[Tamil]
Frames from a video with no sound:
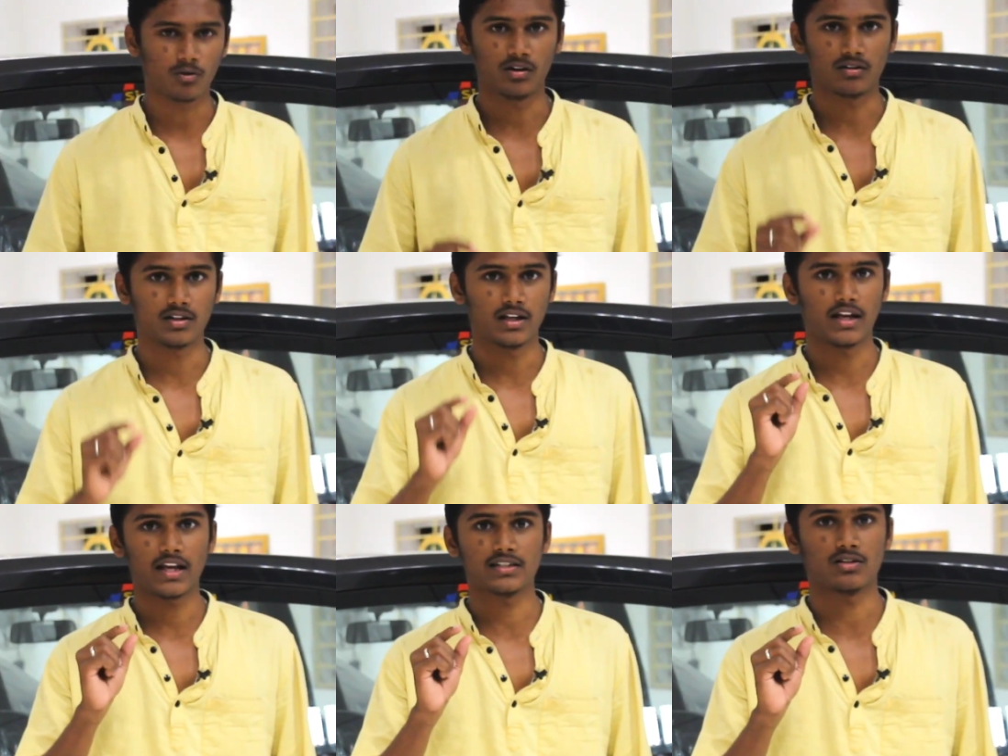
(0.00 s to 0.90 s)
உங்களுக்கு வந்து
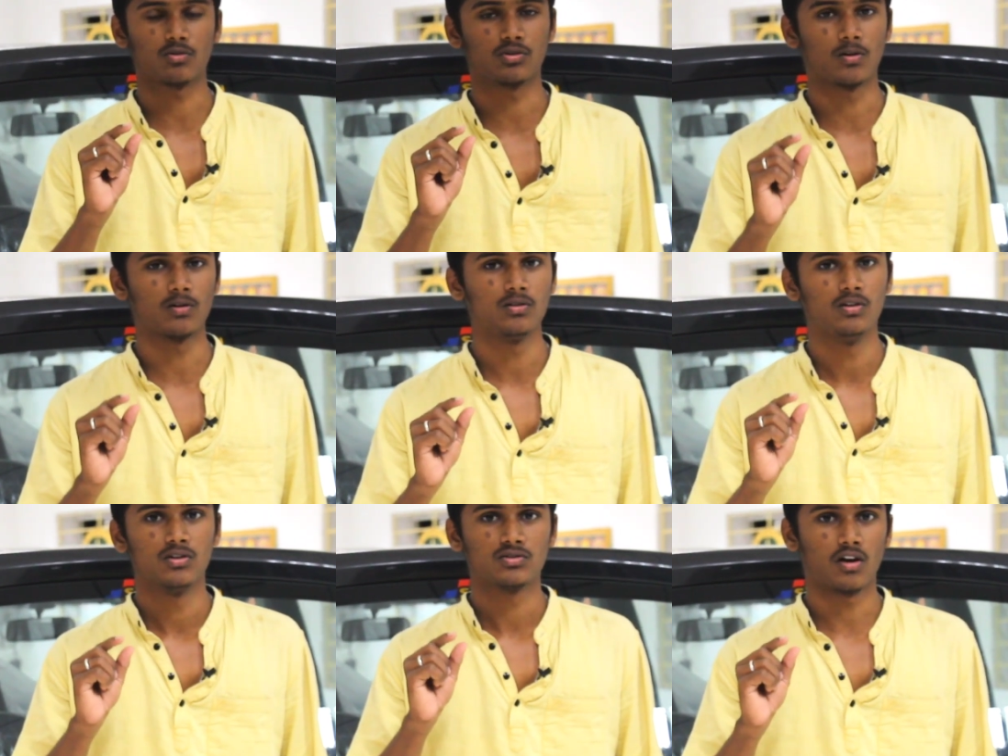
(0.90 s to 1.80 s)
இண்டிகேஷன் கொடுத்துரும்
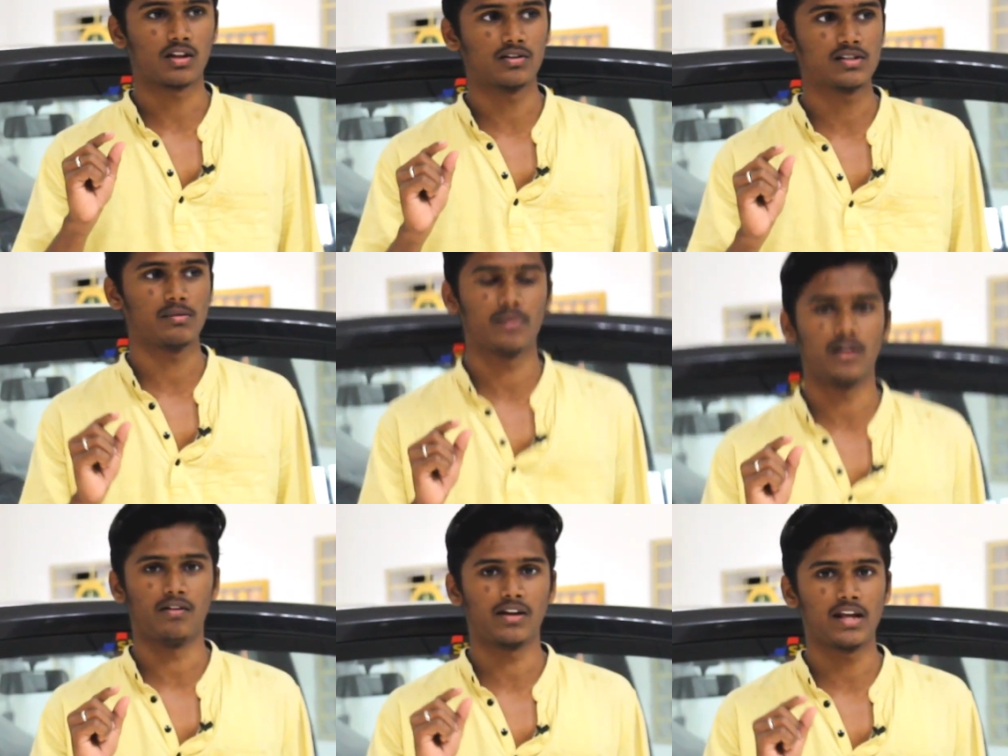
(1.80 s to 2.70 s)
ஸோ அதை வச்சு நம்ம
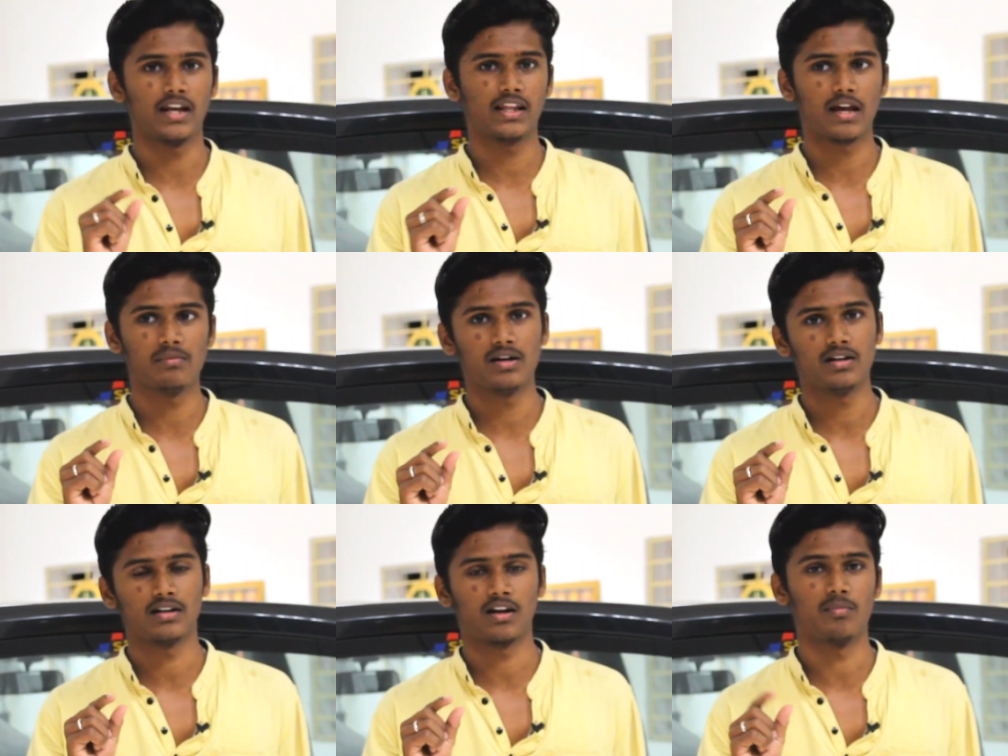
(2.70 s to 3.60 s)
வண்டியை இடிக்காமல்
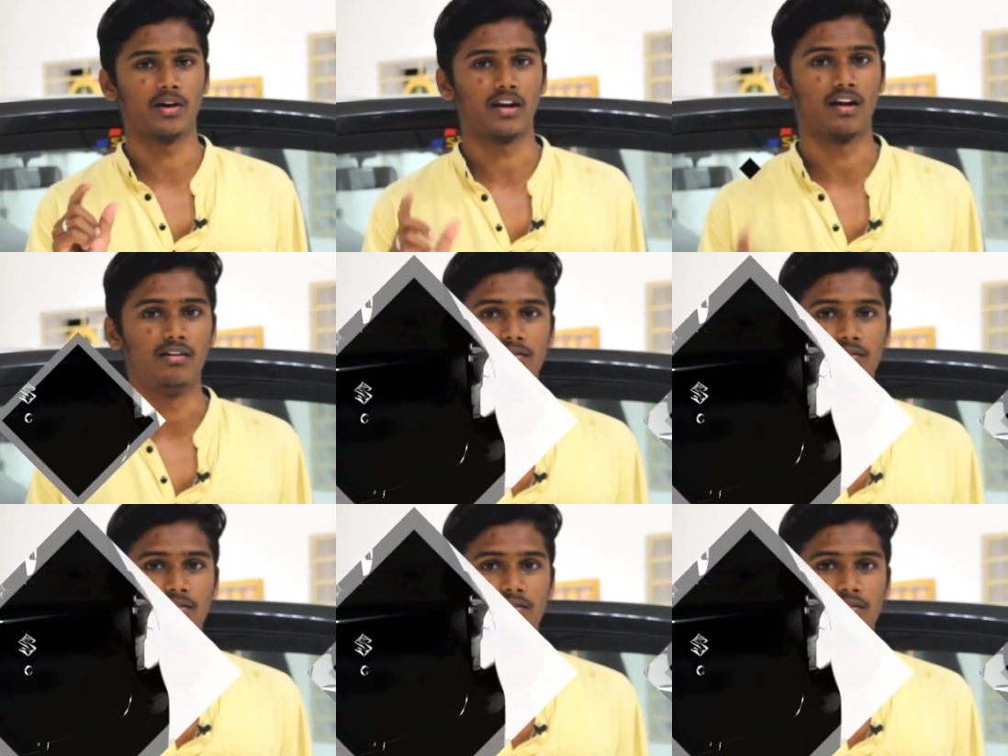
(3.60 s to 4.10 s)
ட்ரைவ் பண்ணிக்கலாம்